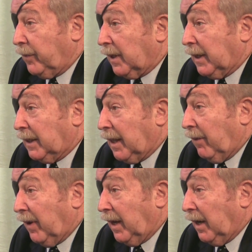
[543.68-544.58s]
que
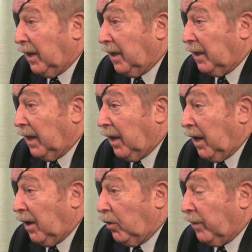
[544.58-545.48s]
estaba eh, en
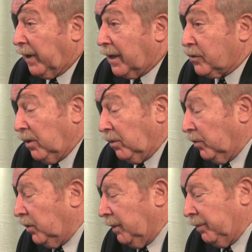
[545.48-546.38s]
la gobernación,
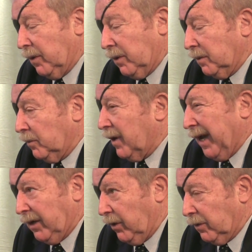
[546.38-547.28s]
un tipo, un
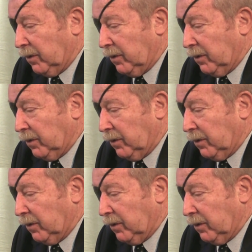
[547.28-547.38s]
genio.